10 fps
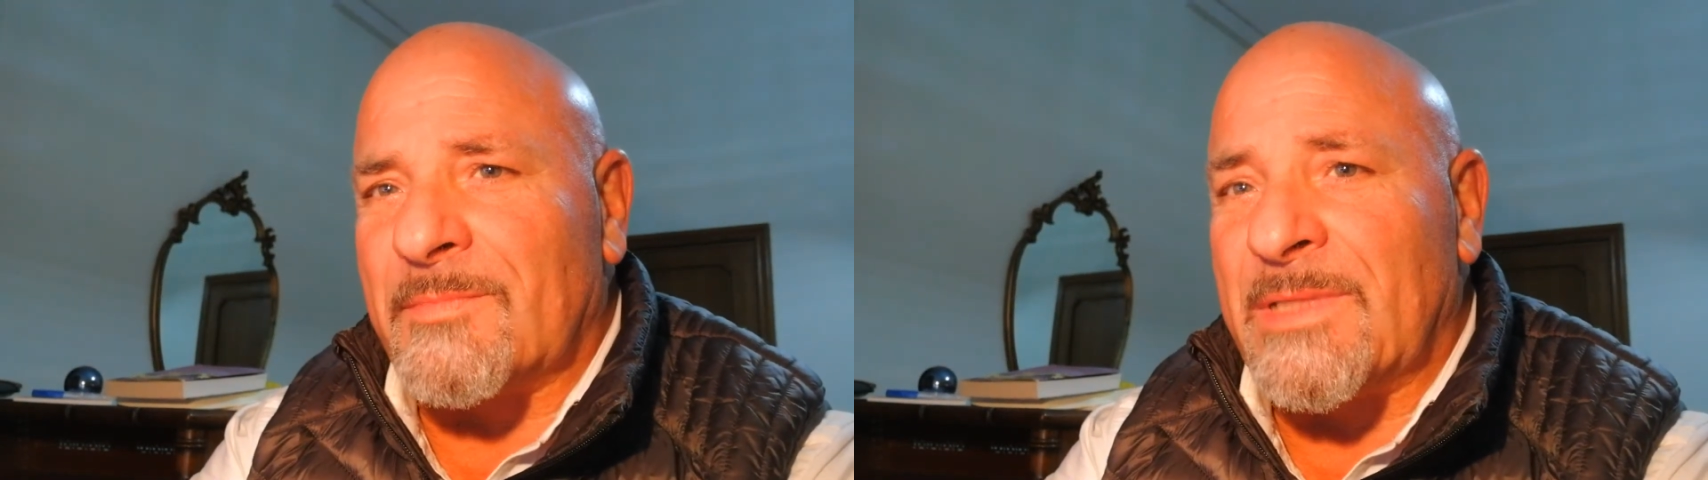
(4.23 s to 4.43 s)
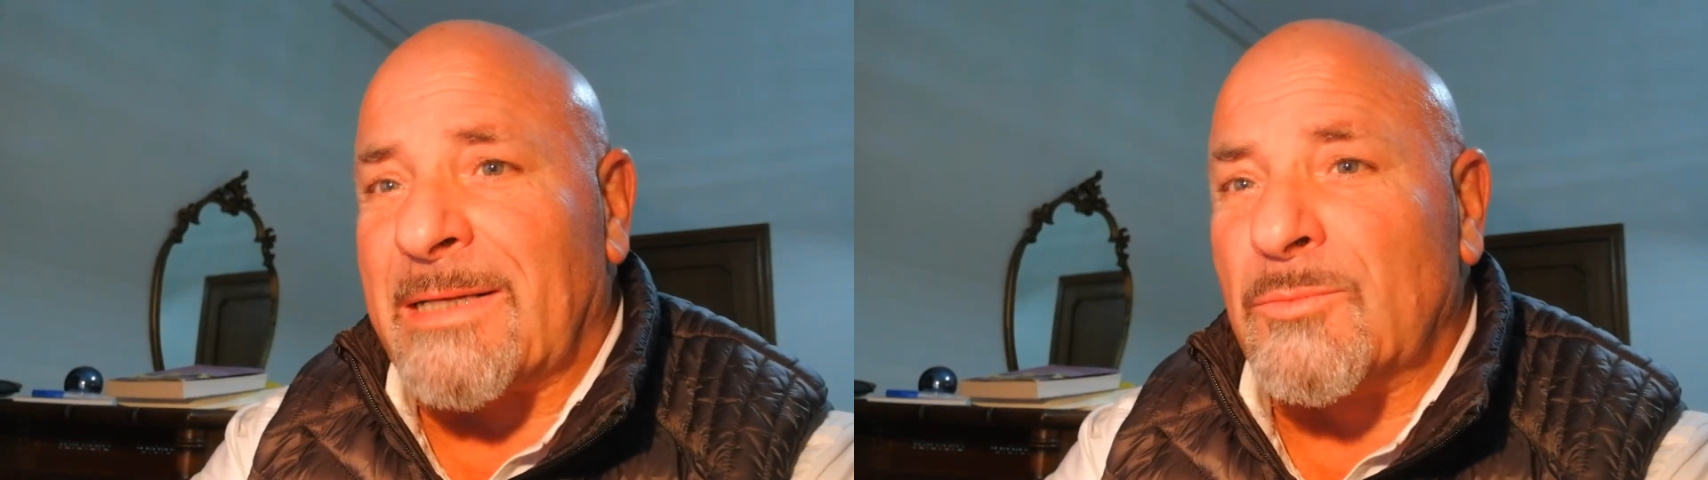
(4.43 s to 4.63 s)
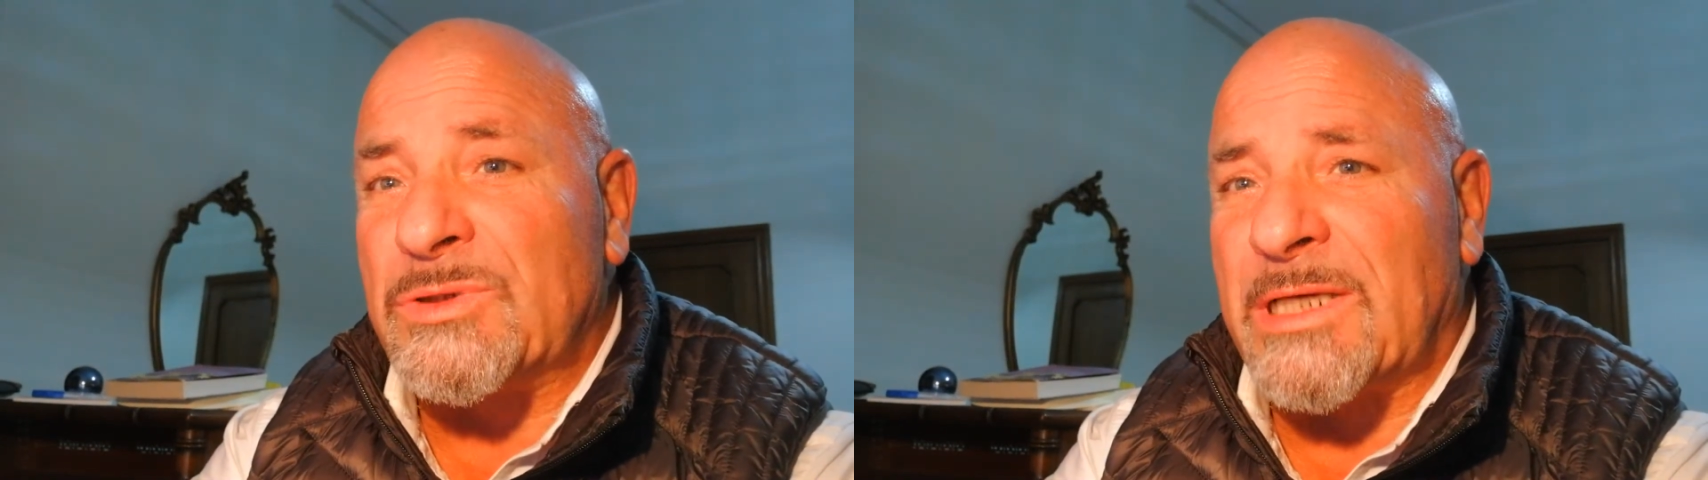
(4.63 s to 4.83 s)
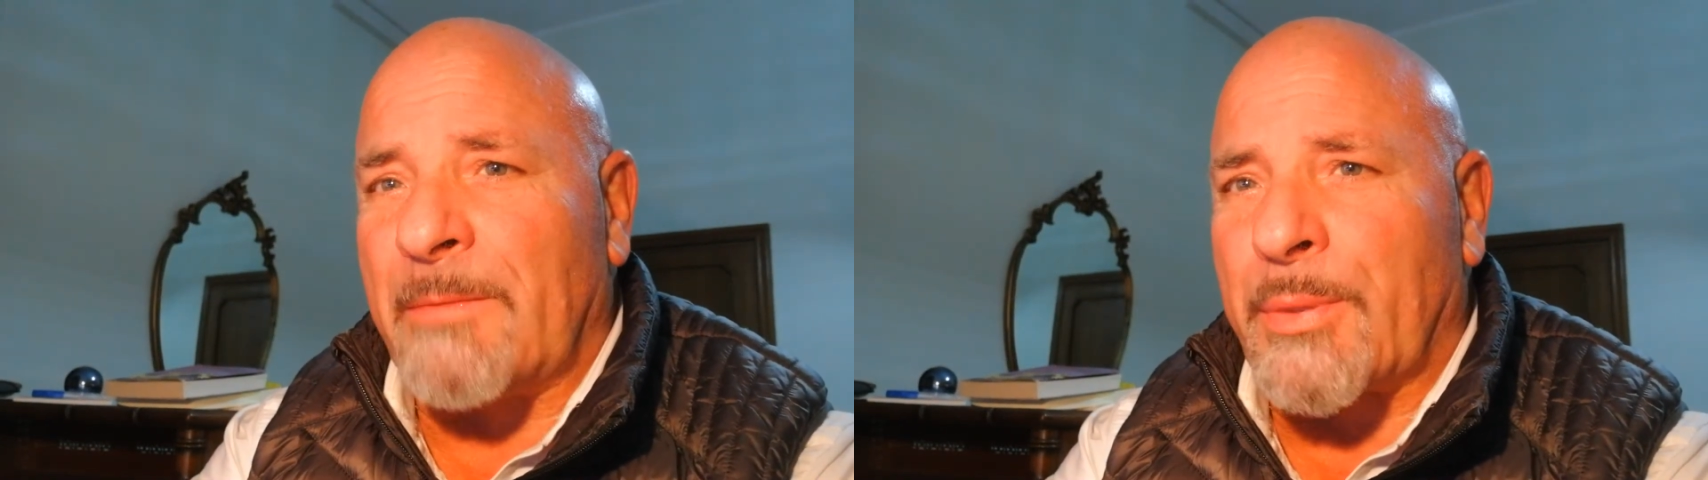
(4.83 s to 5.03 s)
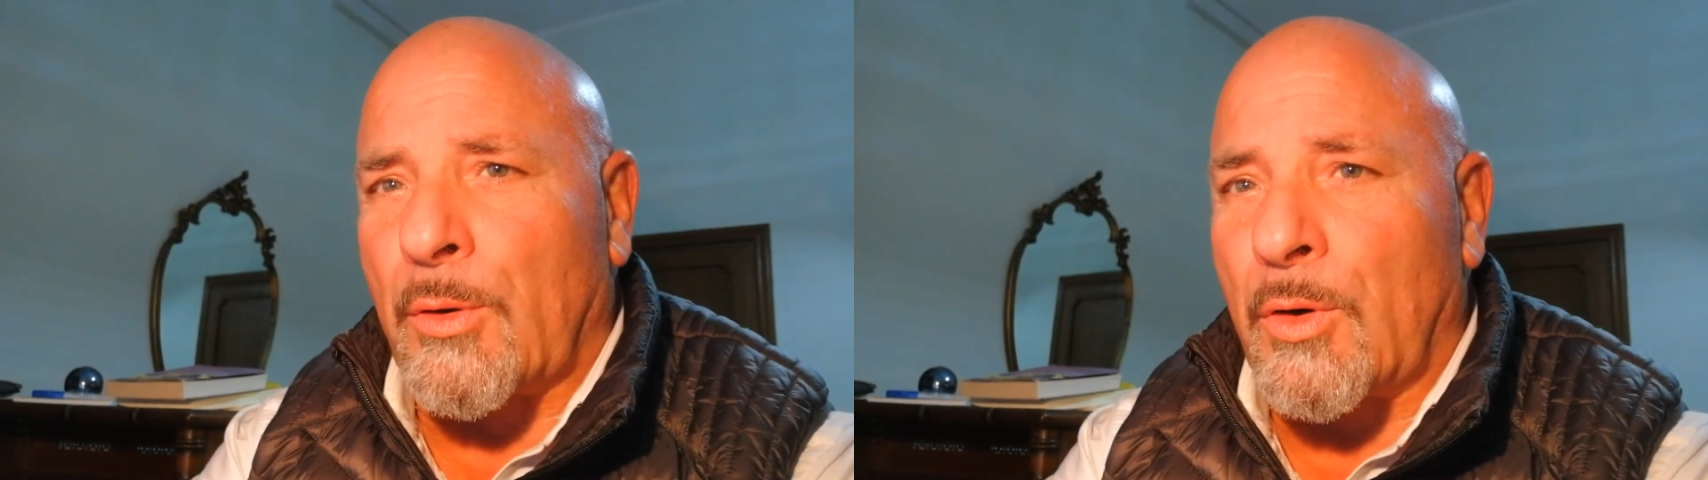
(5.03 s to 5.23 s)
dalla
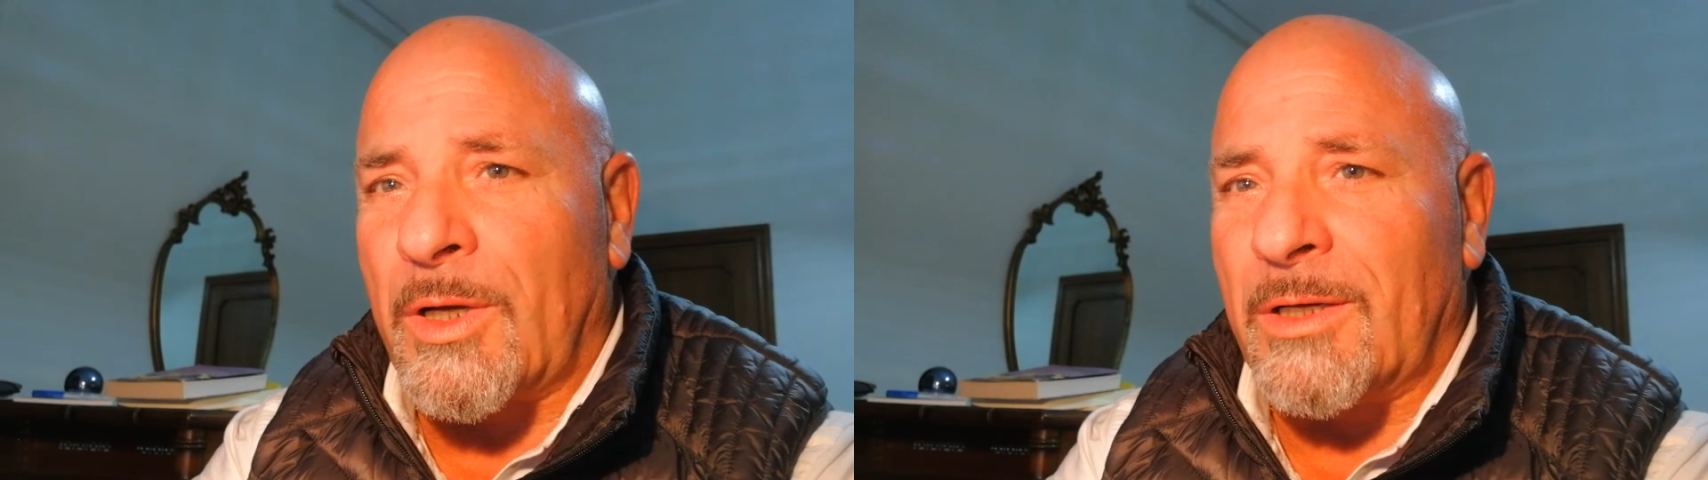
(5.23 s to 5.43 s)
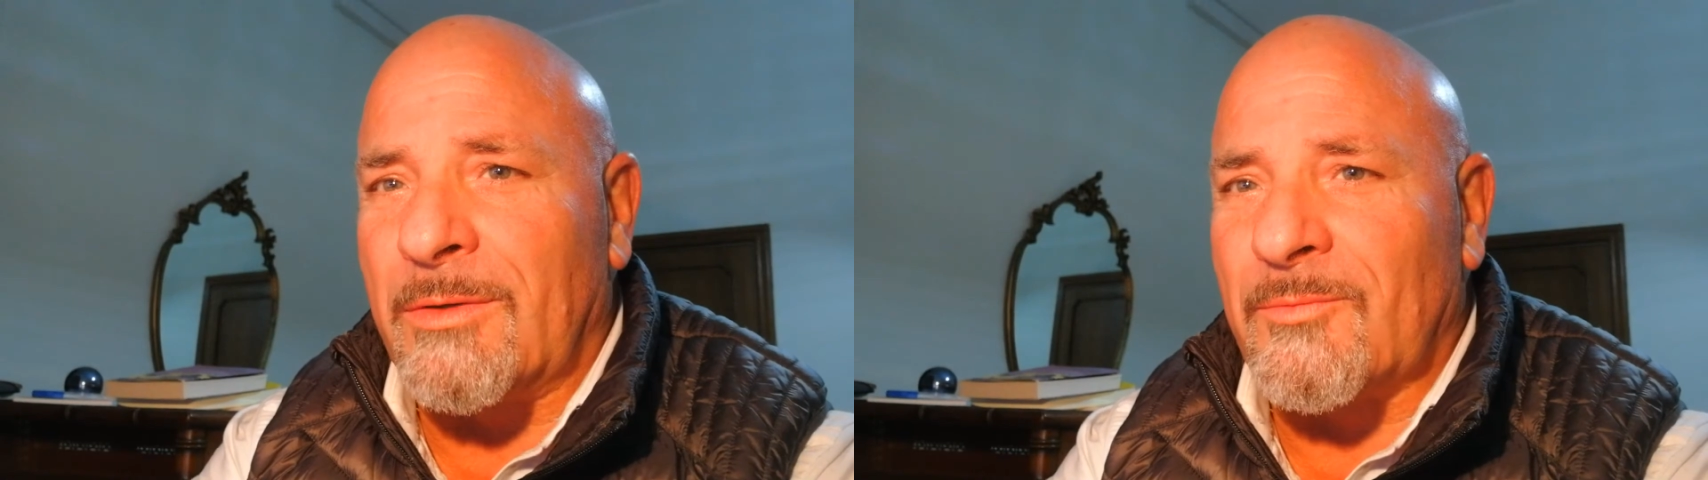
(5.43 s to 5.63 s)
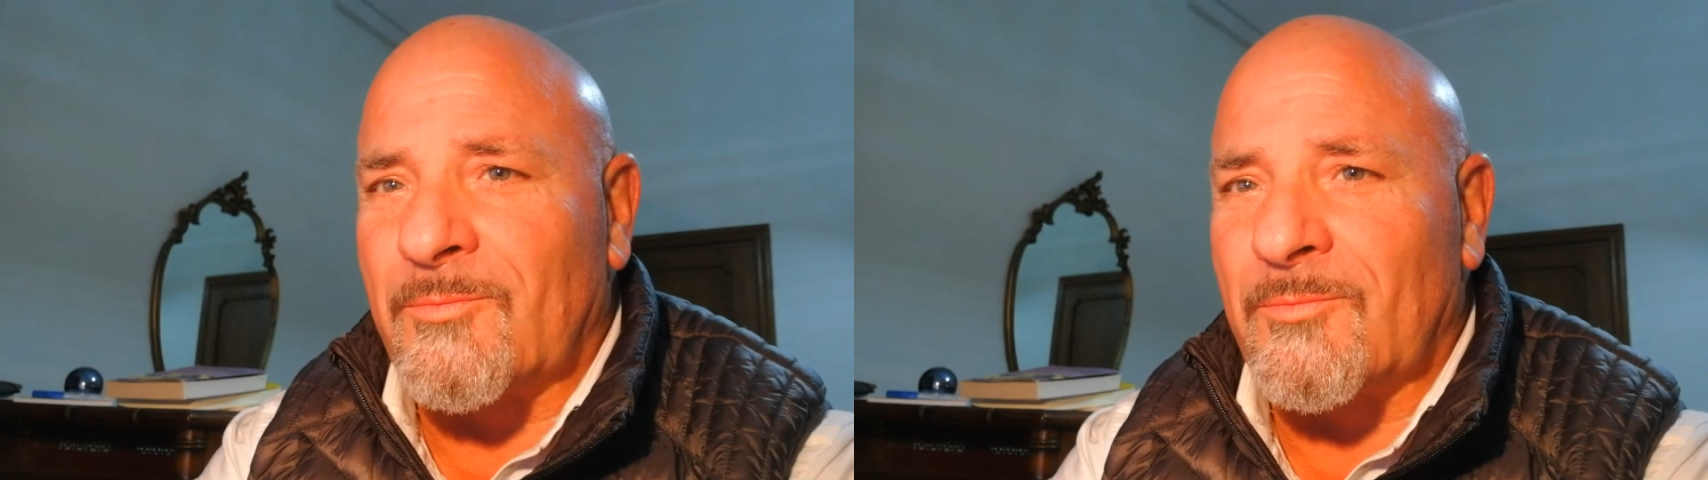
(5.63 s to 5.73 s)
musica prog,